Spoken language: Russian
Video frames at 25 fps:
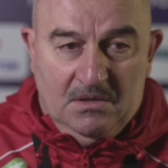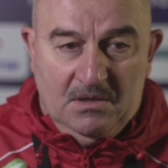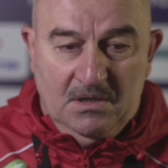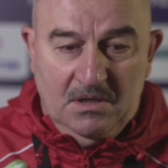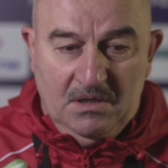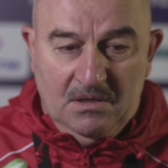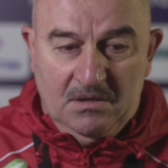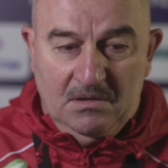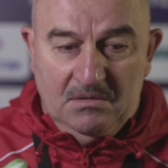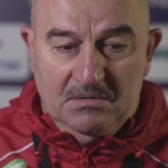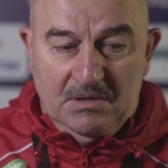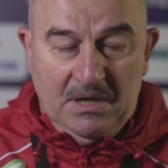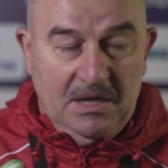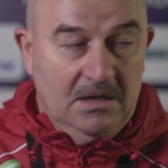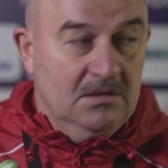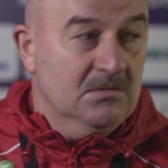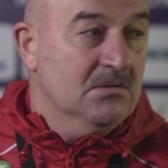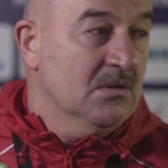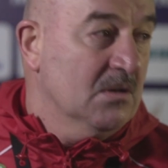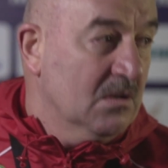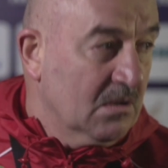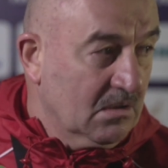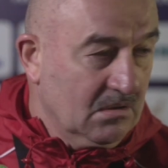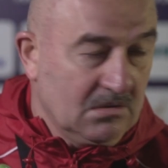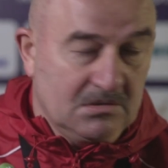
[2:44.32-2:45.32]
И на
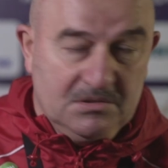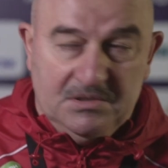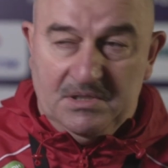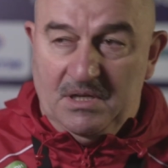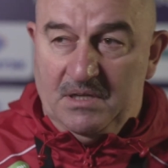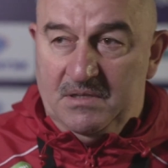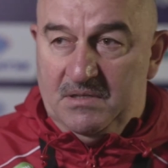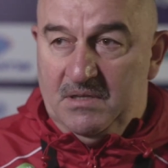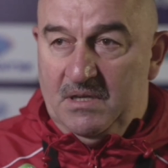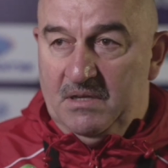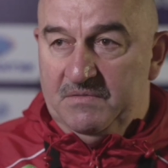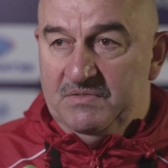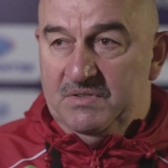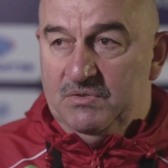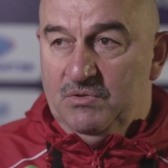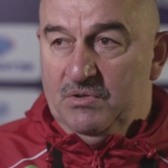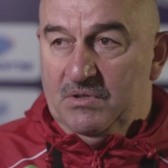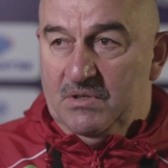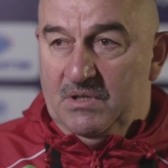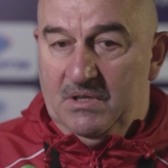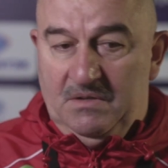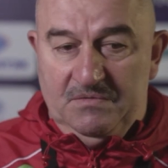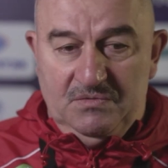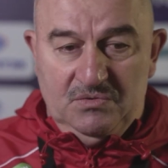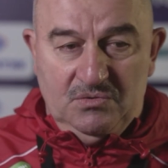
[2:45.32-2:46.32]
это, кстати, я
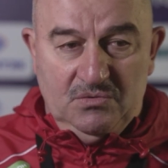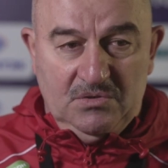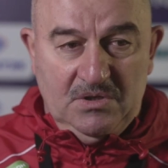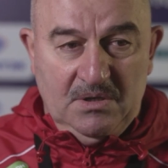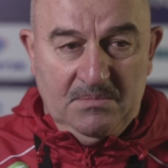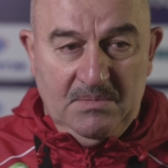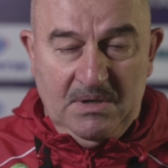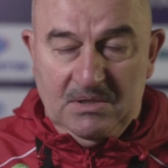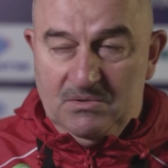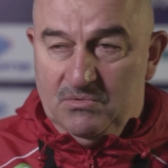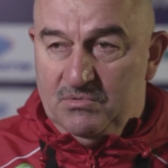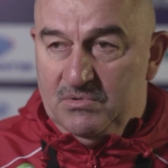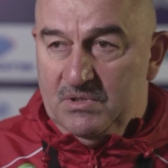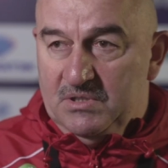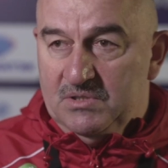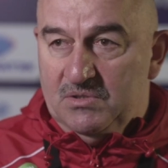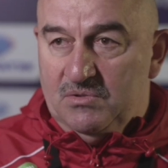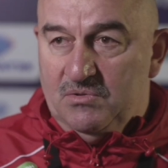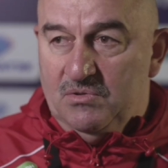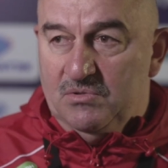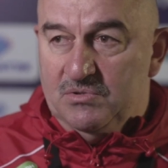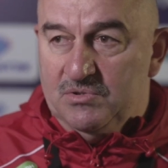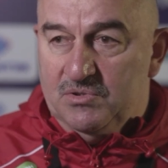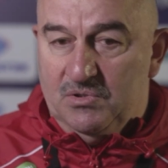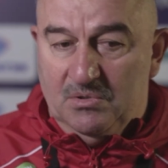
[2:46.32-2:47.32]
сегодня и всю команду
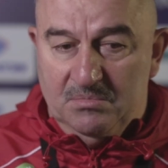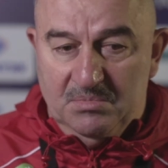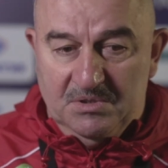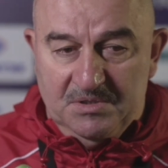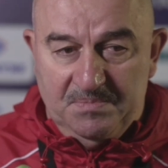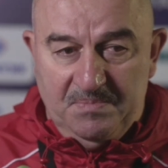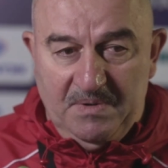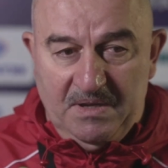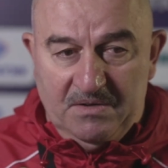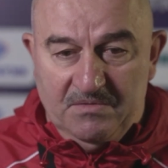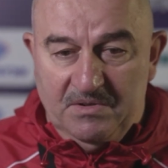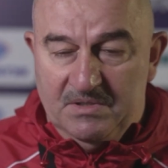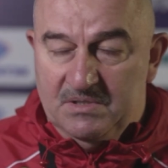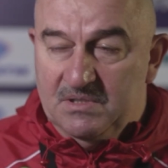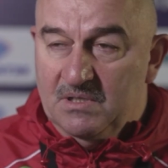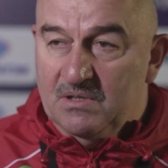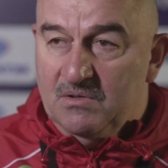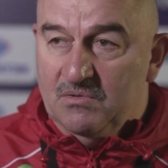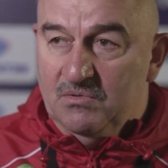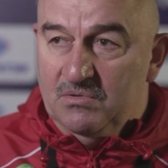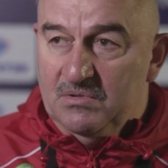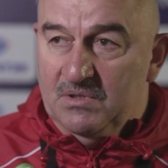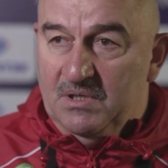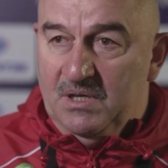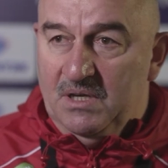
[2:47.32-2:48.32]
настроил, чтобы с первой
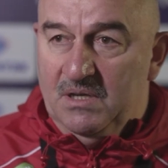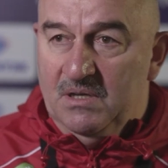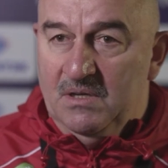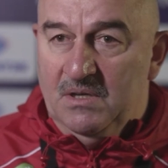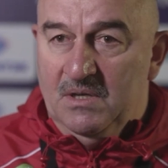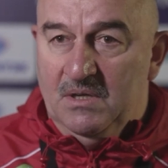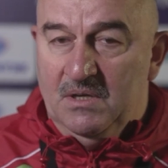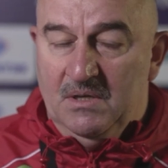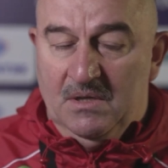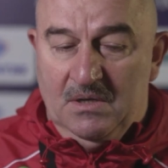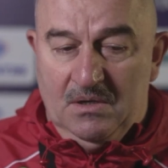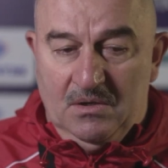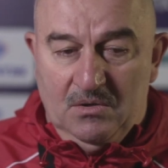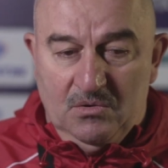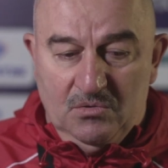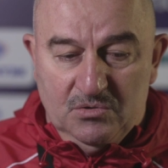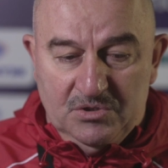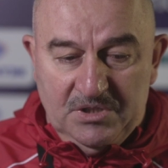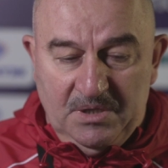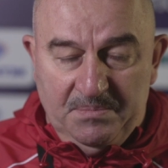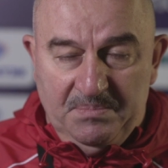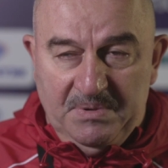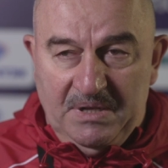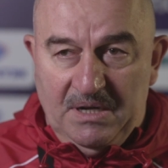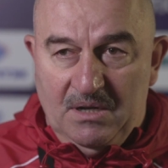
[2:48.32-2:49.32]
секунды
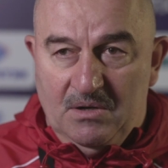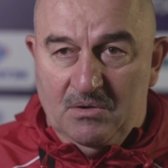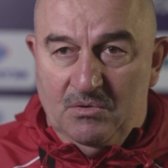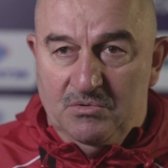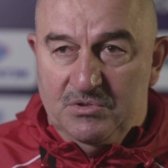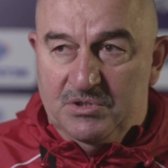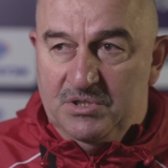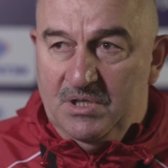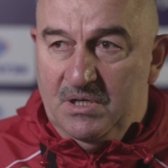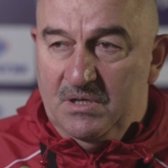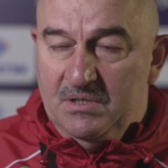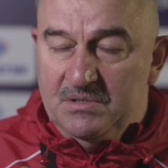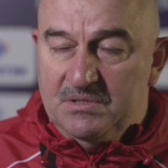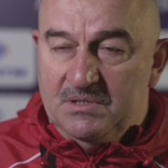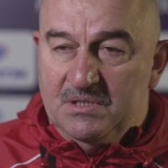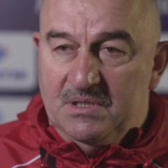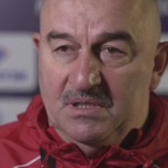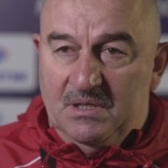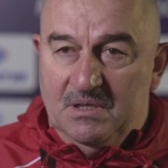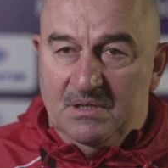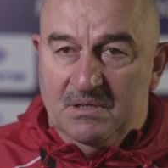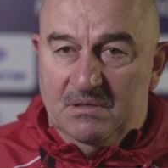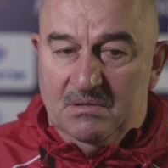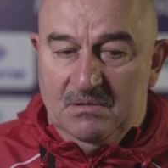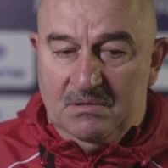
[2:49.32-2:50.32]
уже переключились
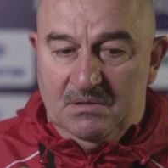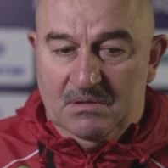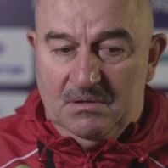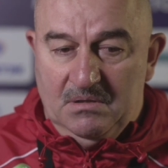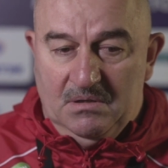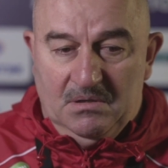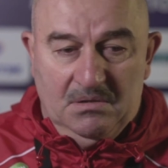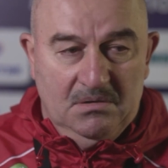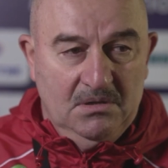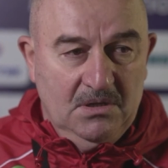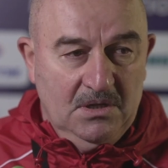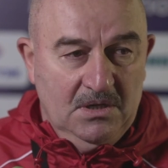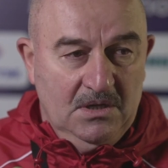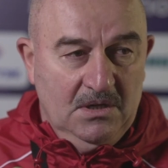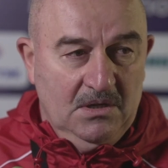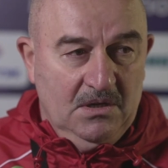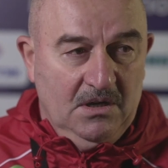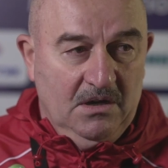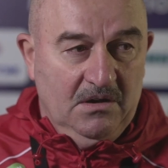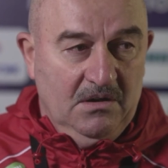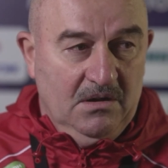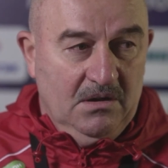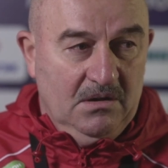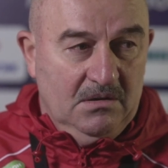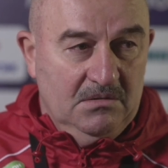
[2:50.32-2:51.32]
и э,
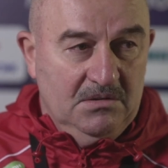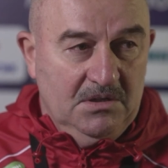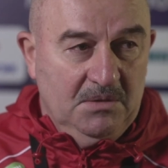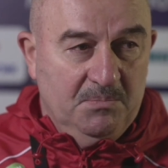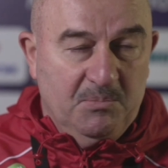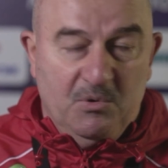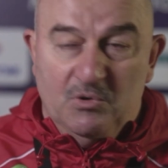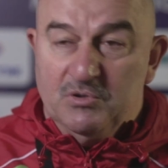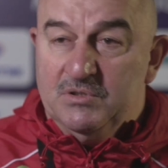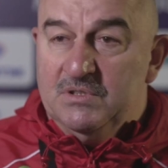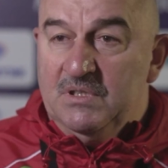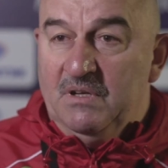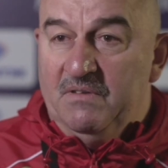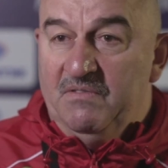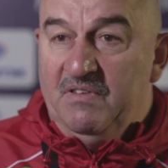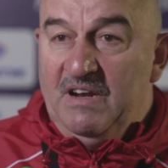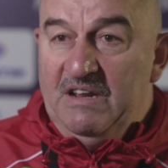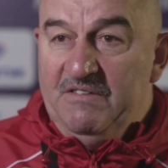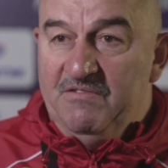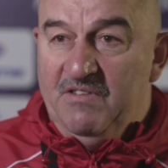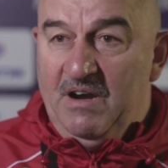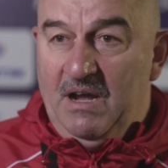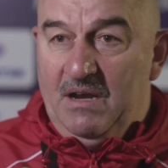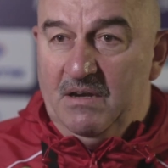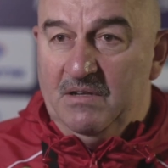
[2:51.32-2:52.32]
э, не просто
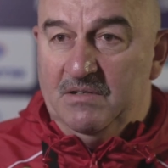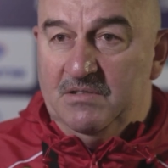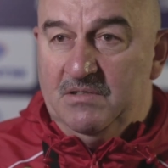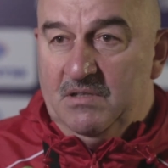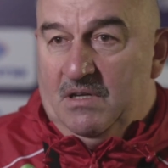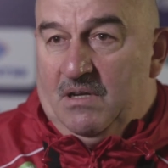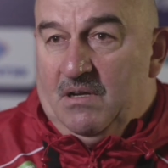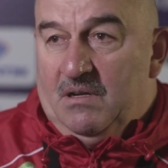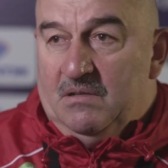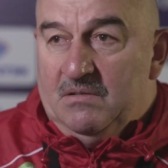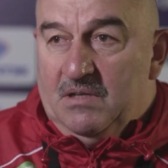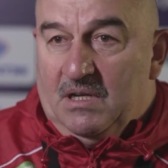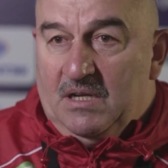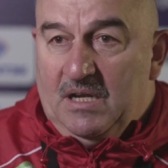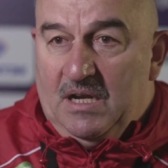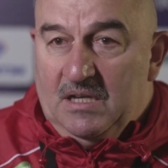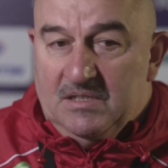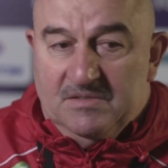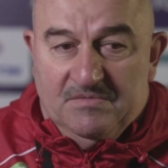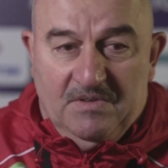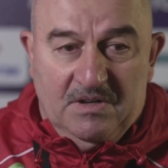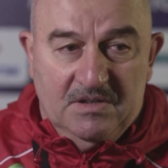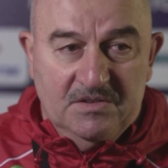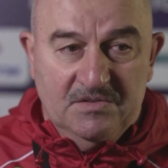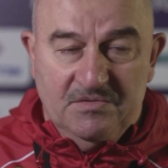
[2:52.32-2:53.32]
вливались, а
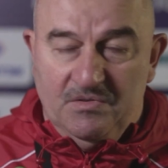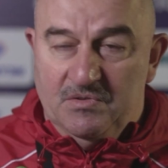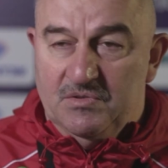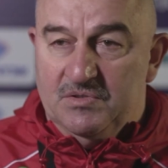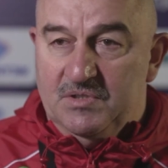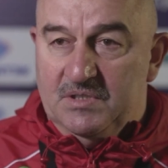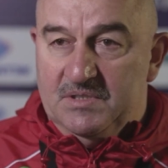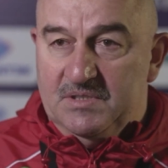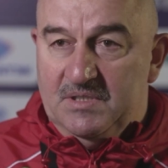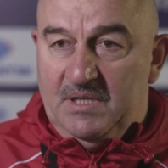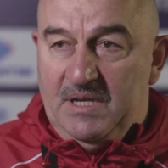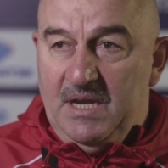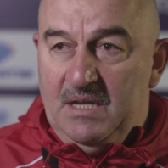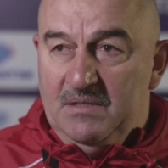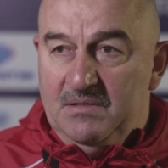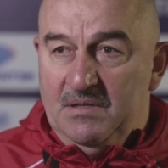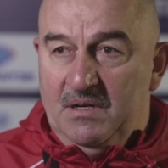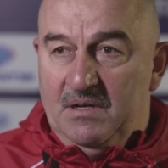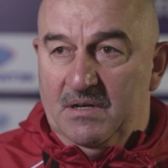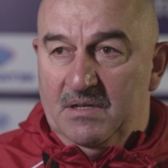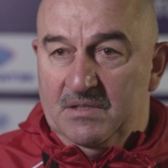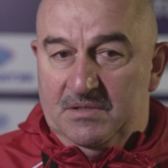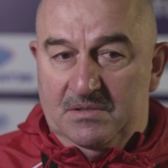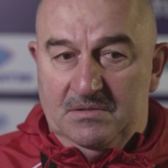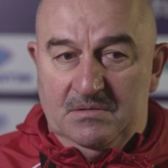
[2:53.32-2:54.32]
доказывали свою
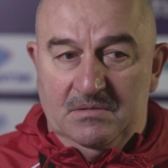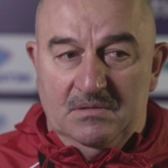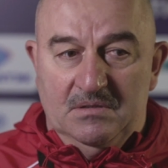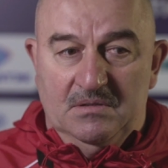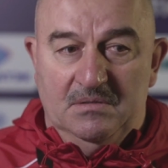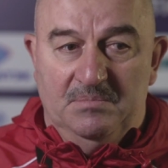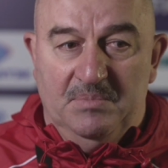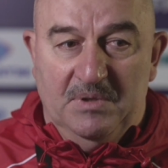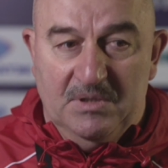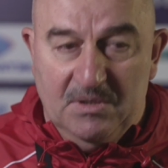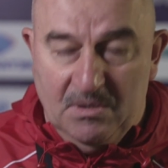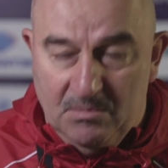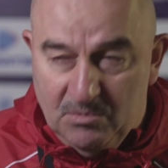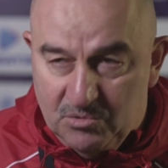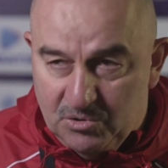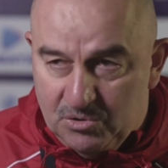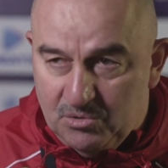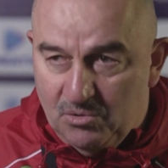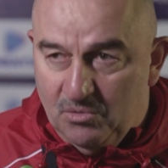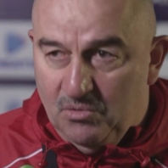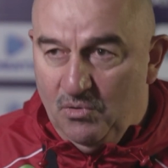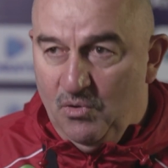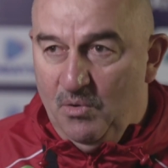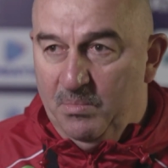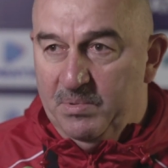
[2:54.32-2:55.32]
состоятельность, э, потому
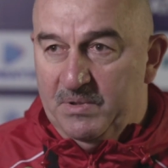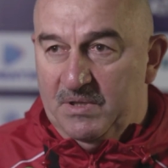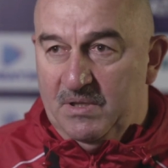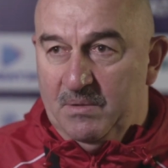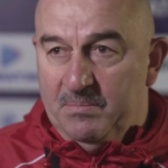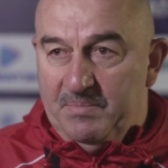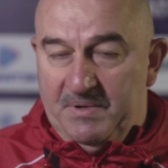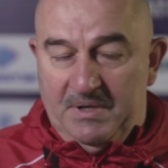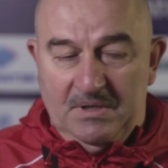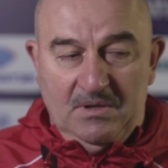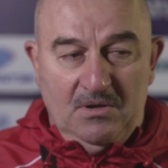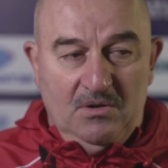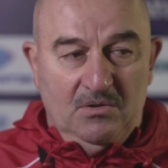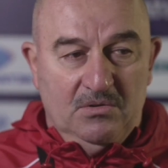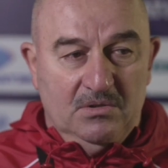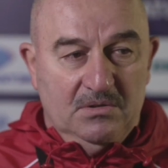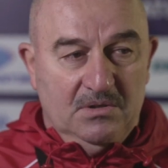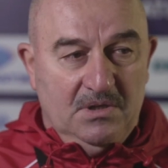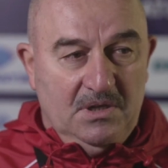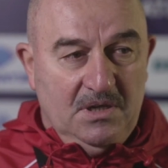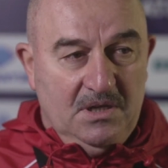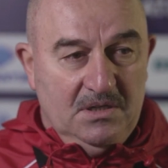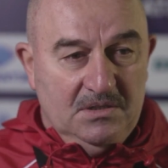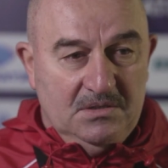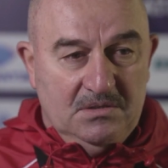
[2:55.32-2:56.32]
что опыт
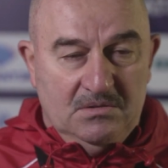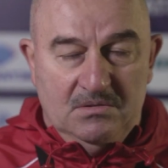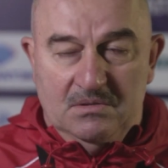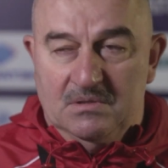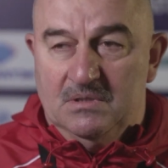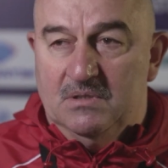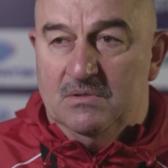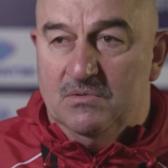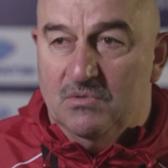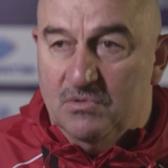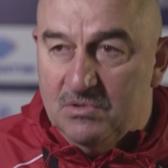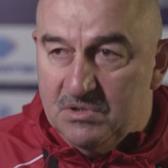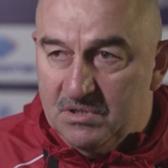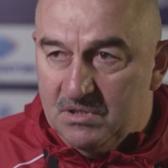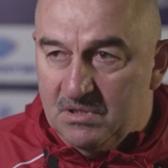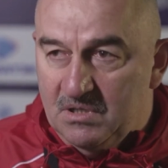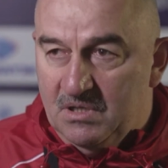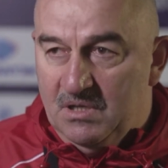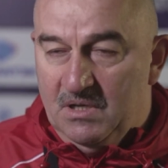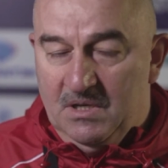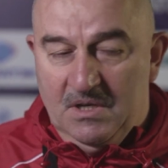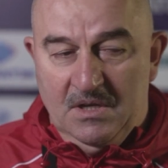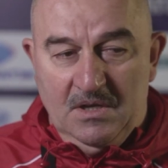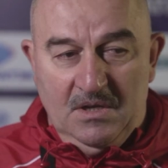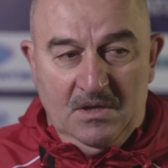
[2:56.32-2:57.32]
определенный есть. Тот
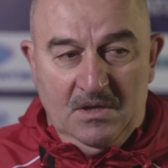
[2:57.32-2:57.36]
же